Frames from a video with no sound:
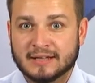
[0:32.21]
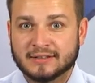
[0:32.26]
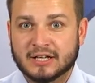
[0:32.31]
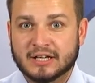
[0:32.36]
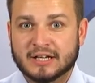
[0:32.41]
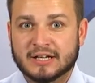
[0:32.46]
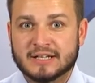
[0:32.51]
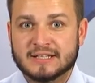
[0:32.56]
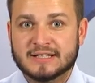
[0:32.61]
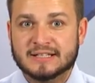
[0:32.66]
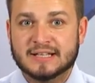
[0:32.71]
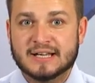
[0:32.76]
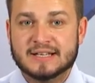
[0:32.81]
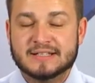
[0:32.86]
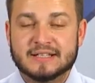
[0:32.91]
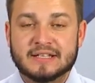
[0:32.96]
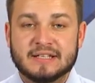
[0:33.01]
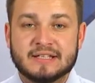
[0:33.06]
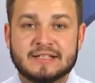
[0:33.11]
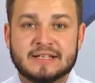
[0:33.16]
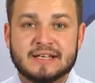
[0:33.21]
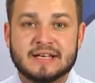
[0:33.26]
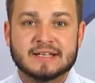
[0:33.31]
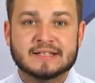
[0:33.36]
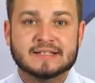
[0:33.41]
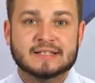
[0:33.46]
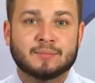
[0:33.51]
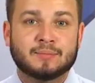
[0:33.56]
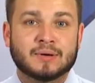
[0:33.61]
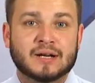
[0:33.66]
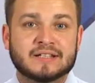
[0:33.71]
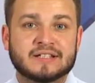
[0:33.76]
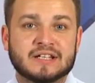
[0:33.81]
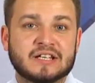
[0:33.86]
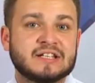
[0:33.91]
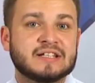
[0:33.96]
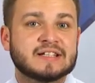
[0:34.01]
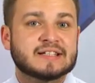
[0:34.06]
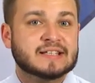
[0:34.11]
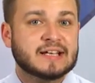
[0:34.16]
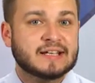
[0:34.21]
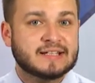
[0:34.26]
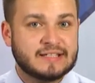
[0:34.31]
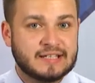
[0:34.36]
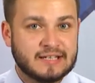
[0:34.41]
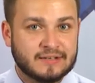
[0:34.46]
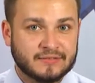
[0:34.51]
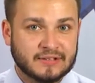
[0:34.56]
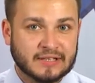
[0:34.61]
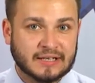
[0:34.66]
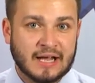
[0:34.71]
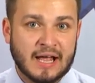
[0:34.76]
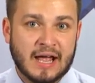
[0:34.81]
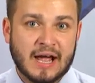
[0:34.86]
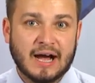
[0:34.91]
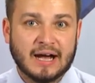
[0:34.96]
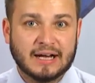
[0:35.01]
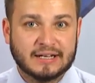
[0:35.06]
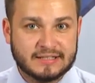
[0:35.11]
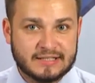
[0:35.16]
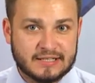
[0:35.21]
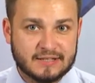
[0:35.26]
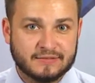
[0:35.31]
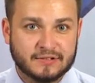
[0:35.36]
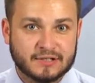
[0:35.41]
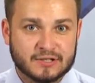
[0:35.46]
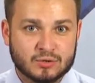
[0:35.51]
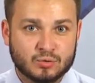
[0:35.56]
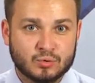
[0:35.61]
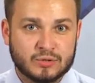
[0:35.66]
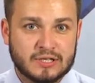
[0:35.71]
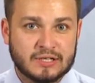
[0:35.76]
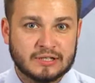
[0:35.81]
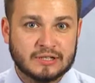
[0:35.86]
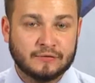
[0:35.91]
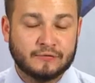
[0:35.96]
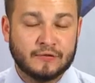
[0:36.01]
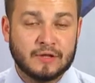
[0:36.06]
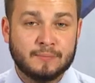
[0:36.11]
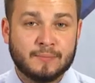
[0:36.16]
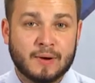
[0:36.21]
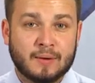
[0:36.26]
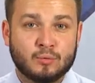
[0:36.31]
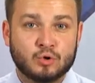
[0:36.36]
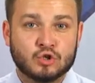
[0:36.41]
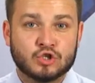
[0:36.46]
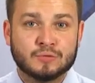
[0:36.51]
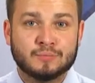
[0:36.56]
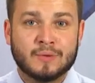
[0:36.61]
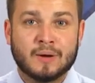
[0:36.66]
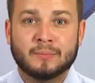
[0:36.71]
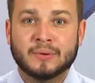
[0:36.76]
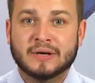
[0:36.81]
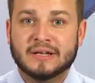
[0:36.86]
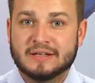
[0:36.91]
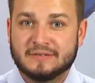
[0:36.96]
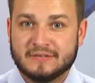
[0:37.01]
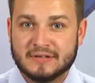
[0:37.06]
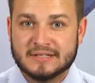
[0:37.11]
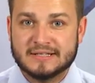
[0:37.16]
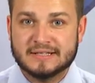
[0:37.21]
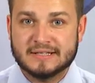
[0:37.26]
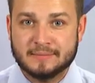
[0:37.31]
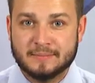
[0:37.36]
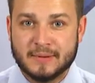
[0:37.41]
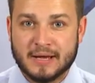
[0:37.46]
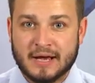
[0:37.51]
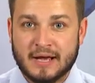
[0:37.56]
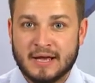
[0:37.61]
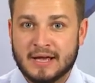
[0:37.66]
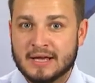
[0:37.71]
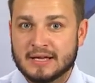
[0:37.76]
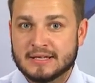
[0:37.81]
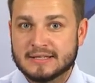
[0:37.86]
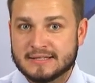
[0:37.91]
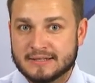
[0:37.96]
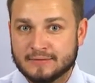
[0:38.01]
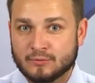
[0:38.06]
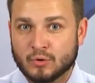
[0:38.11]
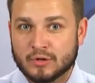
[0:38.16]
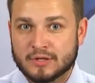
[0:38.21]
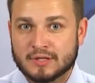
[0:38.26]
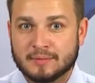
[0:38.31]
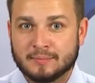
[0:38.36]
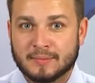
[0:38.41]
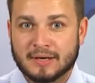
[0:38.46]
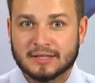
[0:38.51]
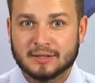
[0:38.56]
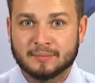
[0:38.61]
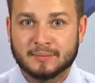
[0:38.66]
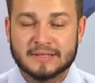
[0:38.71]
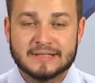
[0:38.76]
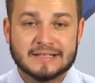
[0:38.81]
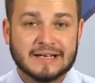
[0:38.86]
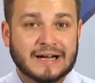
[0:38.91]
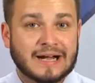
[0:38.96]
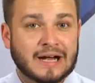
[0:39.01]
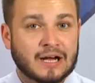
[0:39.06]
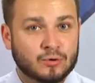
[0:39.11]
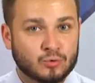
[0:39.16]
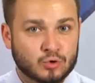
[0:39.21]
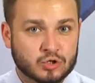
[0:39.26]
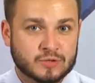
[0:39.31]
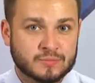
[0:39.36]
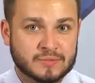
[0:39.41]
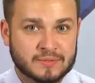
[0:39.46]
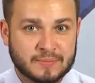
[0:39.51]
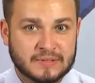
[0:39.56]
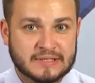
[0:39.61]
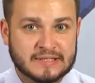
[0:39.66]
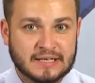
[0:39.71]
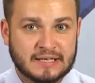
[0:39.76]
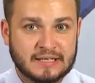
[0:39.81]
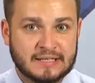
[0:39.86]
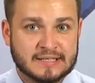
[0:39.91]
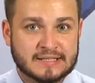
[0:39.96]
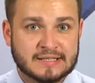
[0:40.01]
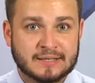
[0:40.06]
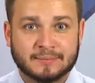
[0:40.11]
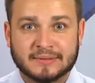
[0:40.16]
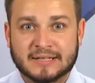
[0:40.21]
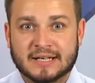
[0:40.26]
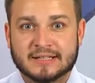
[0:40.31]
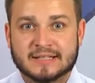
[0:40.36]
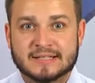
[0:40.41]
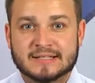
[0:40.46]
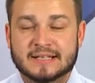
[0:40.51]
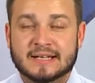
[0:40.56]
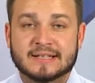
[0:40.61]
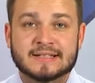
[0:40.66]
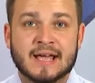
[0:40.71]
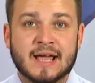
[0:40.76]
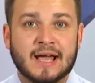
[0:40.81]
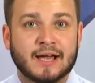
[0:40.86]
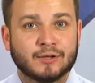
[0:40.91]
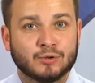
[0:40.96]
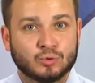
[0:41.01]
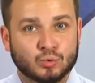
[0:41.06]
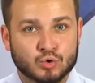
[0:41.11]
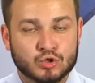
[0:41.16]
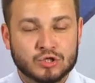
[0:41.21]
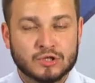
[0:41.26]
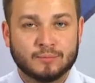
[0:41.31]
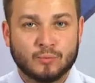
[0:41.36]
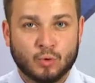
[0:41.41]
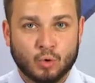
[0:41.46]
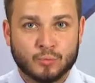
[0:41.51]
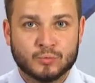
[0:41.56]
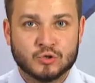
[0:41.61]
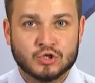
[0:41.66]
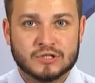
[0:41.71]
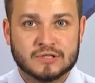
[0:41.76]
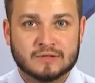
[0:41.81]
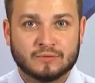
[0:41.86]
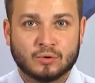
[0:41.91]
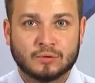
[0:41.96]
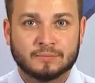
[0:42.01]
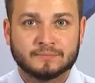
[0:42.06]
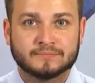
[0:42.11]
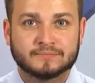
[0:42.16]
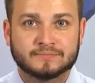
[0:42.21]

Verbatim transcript: Так родилась идея собрать инициативных, активных студентов и помочь им проявить себя. Сегодня мало быть хорошим специалистом, надо стать нужным обществу.